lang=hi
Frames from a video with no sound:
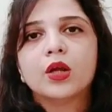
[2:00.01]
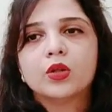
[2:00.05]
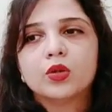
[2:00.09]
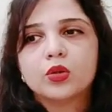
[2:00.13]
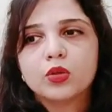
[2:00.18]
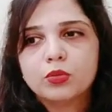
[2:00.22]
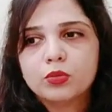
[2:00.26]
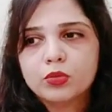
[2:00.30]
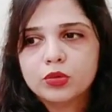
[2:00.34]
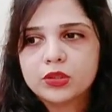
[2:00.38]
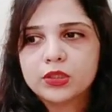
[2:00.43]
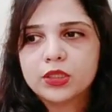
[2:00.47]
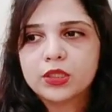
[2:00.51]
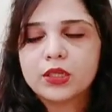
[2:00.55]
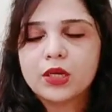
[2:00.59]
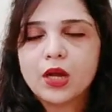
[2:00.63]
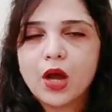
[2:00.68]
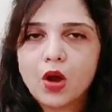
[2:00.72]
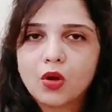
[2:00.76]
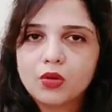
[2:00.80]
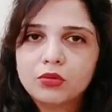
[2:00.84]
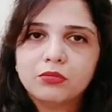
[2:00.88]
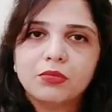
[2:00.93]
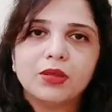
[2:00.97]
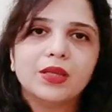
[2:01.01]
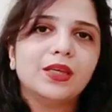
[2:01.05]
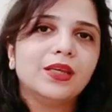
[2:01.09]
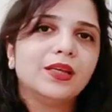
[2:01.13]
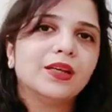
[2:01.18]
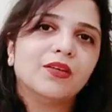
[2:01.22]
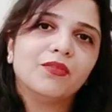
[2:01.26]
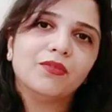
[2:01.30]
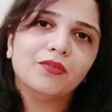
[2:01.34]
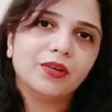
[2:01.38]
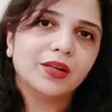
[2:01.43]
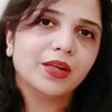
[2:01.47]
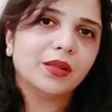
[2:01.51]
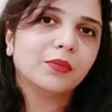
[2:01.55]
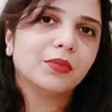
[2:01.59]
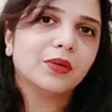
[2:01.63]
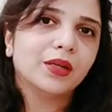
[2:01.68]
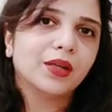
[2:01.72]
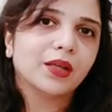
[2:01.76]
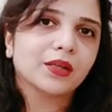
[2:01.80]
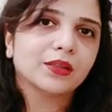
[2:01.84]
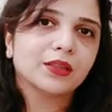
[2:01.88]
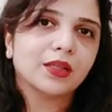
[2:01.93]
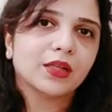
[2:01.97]
तो मुझे गाउन में ही कंफर्टेबल
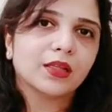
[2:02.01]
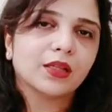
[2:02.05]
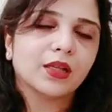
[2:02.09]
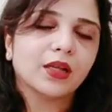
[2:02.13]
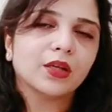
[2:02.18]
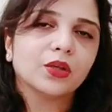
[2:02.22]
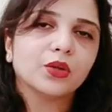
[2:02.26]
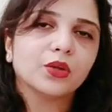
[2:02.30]
लगता था